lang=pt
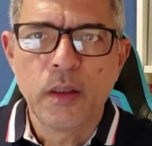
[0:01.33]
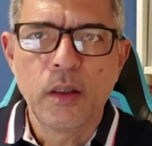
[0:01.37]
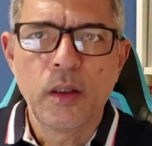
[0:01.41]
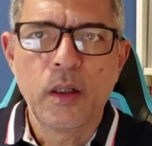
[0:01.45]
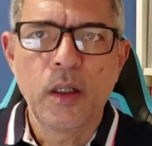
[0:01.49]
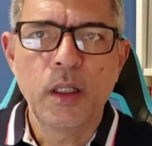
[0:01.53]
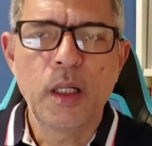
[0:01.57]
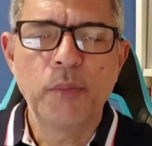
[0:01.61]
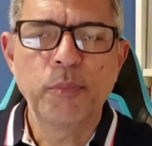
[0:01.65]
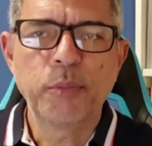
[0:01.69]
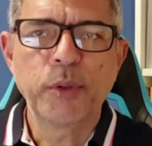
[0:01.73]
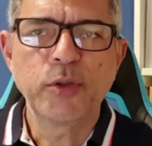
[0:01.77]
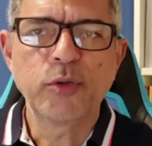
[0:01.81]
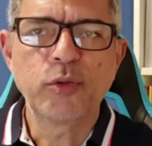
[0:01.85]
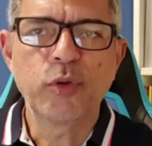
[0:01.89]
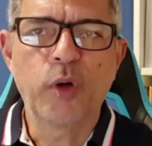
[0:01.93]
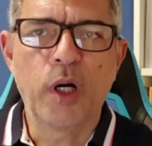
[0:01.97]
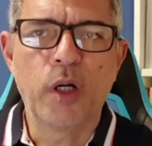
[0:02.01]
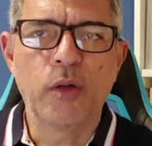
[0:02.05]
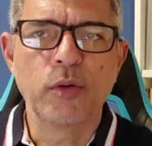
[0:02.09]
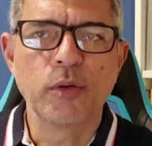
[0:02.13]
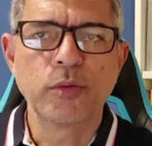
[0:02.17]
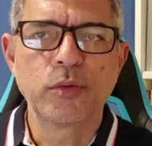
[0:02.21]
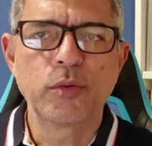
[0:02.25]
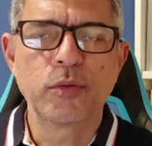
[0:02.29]
Olá
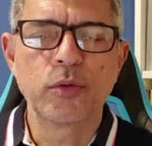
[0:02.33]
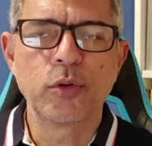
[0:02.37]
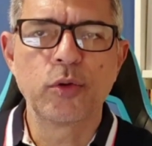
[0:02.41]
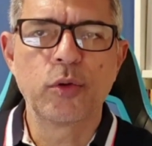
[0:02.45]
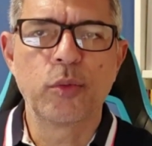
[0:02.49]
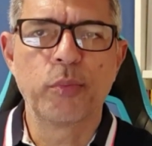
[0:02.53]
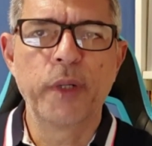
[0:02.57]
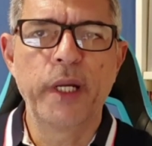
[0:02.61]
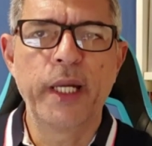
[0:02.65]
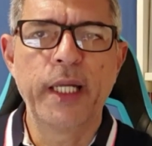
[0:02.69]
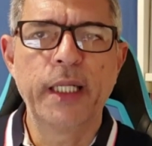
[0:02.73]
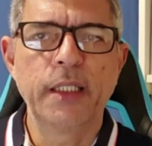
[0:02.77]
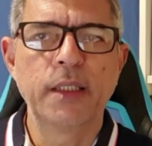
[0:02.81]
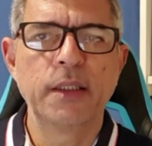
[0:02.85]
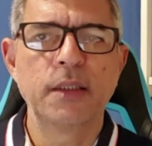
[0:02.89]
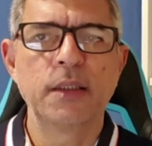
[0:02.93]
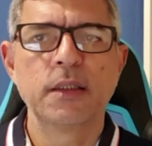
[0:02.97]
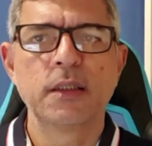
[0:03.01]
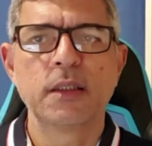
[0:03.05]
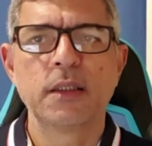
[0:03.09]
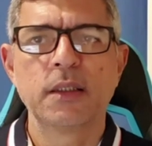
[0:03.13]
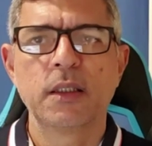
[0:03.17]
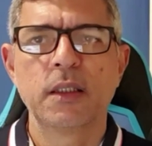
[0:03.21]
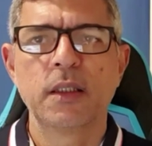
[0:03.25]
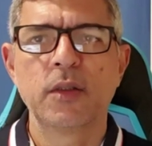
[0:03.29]
pessoal, tudo bem?
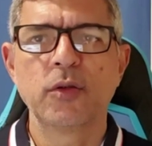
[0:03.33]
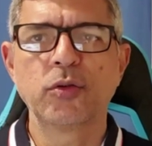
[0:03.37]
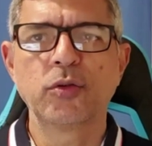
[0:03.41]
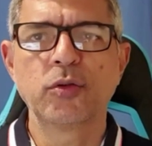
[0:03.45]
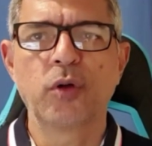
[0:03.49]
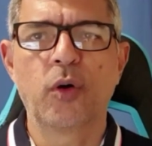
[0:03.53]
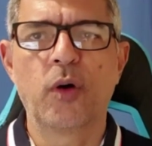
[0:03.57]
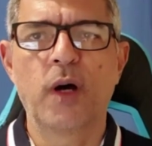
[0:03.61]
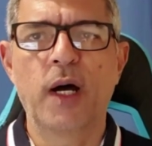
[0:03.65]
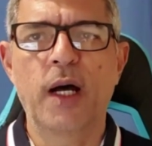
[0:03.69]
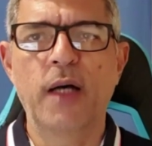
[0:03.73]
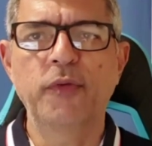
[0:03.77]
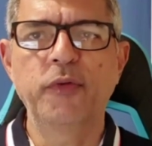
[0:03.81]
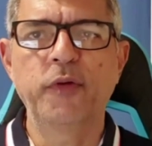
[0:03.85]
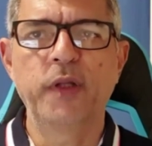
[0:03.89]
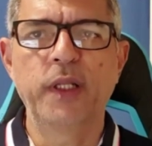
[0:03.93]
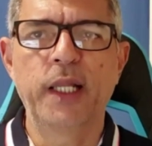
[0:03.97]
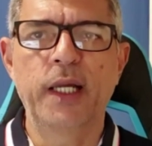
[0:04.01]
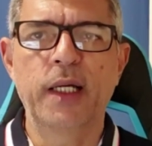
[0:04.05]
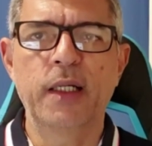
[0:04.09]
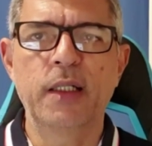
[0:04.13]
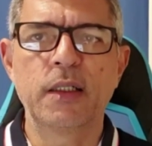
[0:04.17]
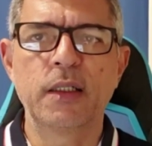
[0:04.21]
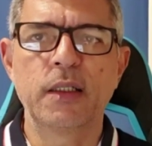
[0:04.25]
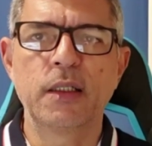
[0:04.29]
Eu sou
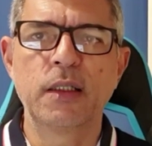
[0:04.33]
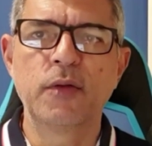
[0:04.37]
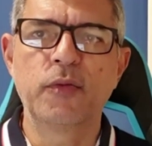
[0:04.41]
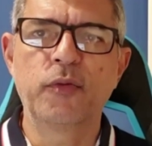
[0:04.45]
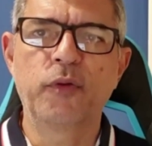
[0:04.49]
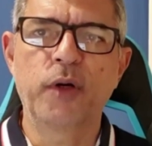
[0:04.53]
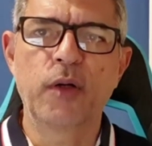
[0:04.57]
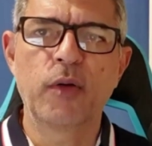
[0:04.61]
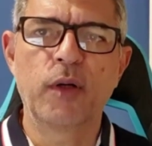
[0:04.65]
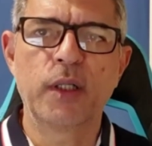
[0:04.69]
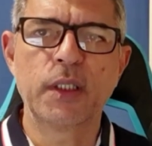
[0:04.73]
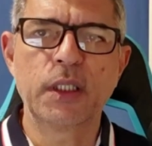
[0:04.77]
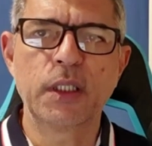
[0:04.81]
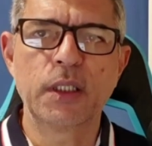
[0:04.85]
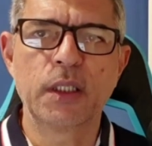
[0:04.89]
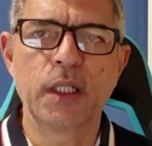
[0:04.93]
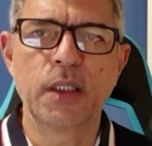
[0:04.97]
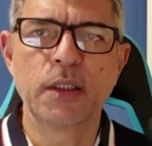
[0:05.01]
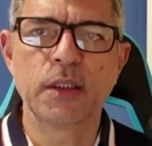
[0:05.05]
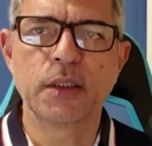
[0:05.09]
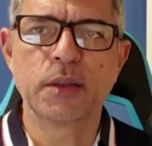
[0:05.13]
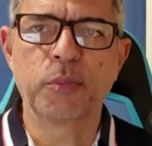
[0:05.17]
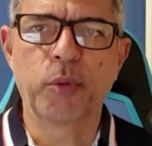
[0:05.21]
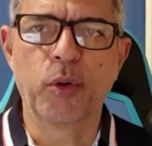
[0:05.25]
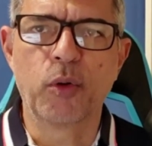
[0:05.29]
Rafner e falo aqui
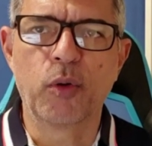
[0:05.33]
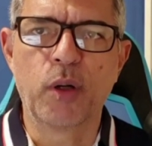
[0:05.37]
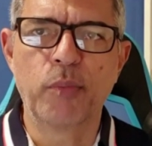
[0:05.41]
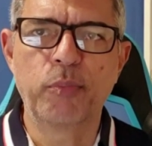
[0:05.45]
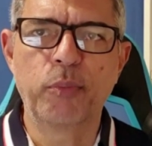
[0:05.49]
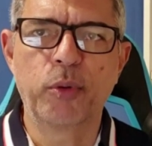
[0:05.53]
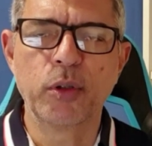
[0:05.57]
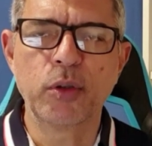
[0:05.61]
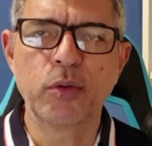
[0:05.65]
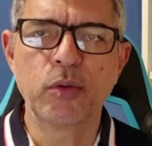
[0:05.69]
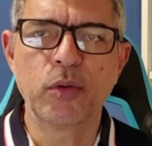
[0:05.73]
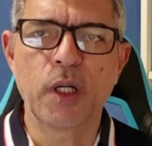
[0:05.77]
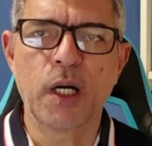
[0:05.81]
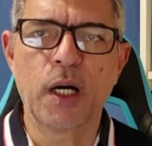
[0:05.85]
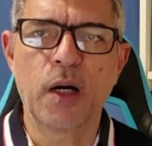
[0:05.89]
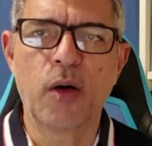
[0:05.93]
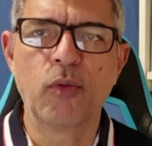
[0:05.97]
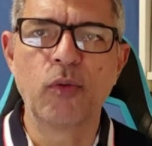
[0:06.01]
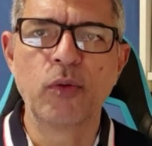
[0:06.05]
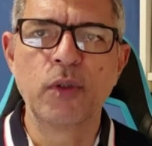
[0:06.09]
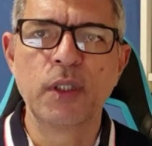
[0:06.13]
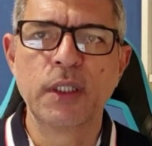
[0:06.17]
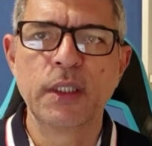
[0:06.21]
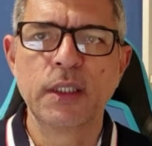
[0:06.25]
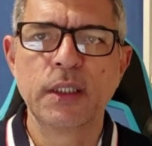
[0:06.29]
de Lisboa,
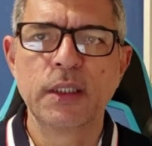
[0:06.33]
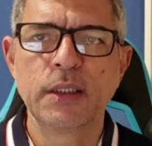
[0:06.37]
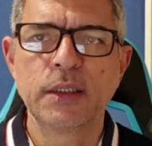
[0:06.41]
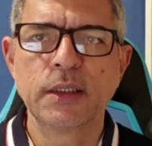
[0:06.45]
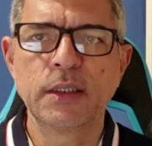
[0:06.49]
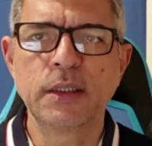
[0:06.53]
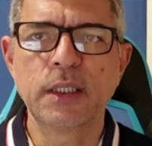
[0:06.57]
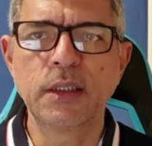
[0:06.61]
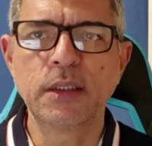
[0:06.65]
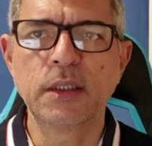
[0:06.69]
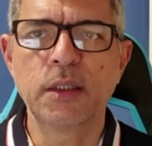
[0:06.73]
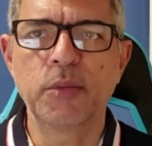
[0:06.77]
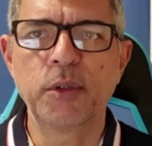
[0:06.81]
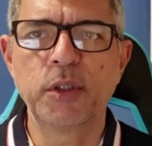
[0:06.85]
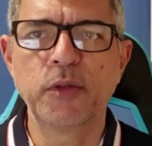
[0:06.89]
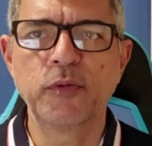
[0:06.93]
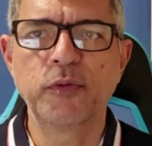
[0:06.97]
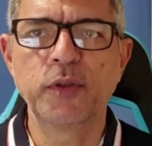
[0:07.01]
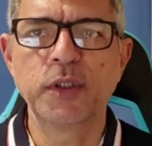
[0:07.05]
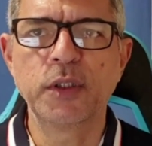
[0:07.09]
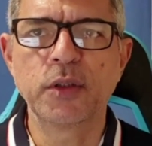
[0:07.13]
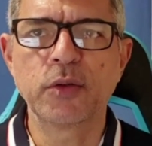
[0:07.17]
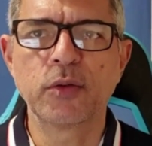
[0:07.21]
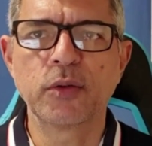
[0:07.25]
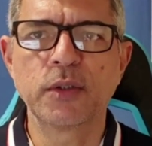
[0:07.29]
Portugal. Seja
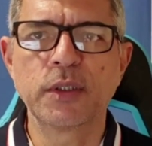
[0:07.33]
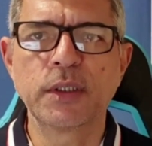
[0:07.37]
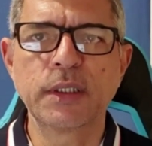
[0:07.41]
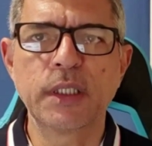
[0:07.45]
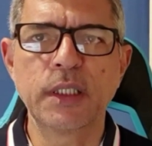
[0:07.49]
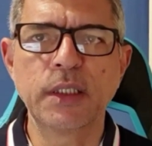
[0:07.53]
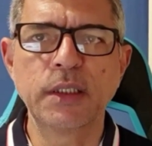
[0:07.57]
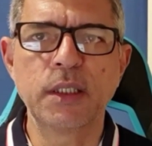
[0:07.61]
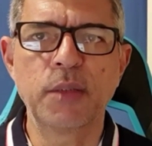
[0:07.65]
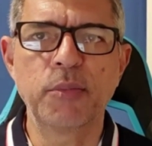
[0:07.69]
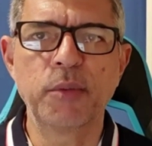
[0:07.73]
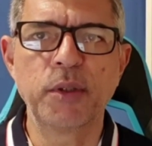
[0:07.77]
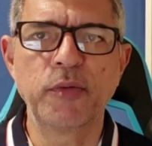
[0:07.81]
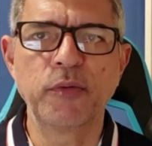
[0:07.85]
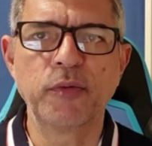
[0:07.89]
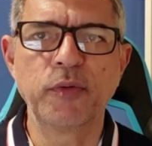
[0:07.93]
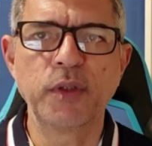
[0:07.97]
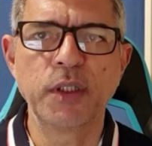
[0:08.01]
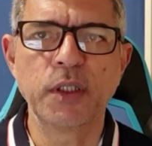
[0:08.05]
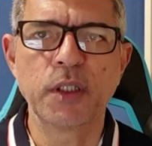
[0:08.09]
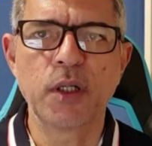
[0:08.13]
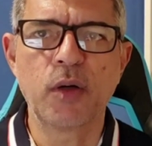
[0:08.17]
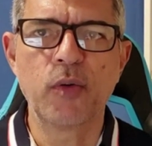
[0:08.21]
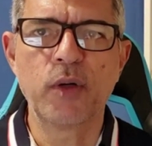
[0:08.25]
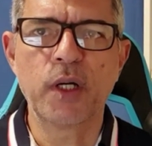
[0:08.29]
bem-vindo, seja
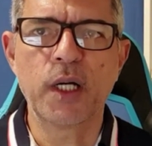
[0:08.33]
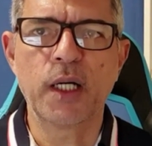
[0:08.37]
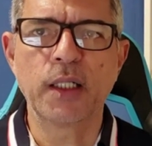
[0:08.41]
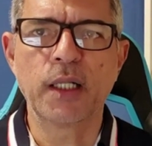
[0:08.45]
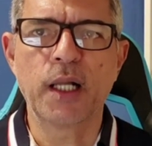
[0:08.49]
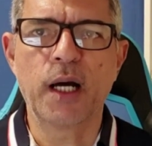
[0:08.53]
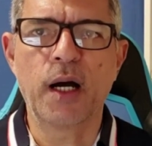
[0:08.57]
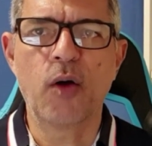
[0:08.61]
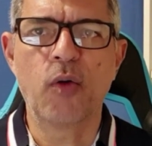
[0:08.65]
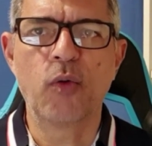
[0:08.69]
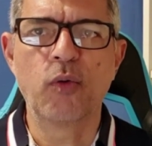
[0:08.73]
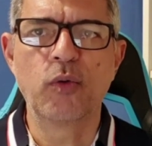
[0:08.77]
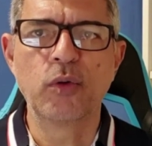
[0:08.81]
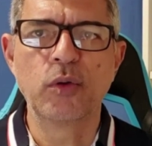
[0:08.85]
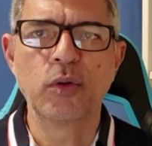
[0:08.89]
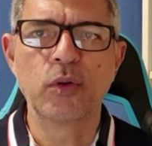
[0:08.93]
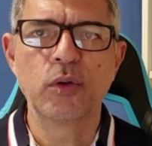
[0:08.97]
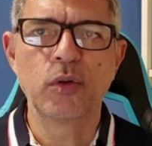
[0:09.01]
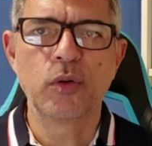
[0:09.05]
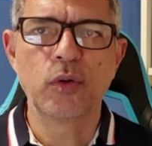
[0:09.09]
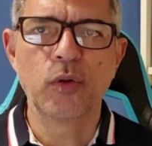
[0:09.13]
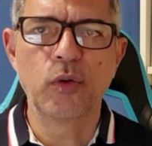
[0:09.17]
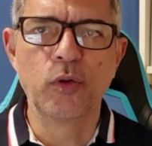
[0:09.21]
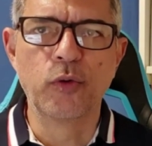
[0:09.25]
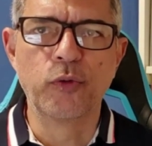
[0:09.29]
bem-vinda ao canal
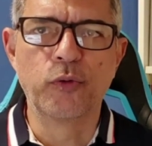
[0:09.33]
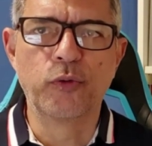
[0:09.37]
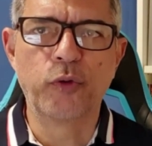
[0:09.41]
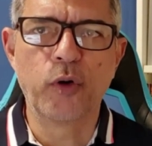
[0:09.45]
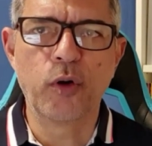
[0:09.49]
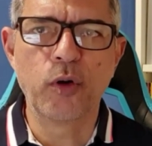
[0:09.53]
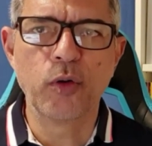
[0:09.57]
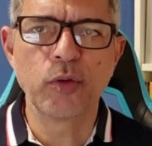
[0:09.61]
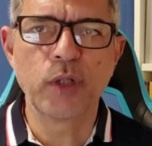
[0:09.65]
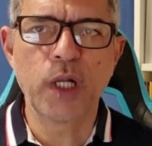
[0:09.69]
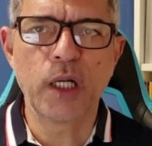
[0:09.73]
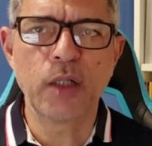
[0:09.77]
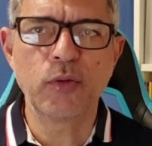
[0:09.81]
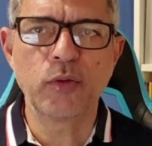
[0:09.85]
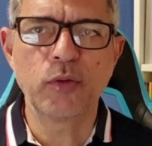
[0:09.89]
O Voo da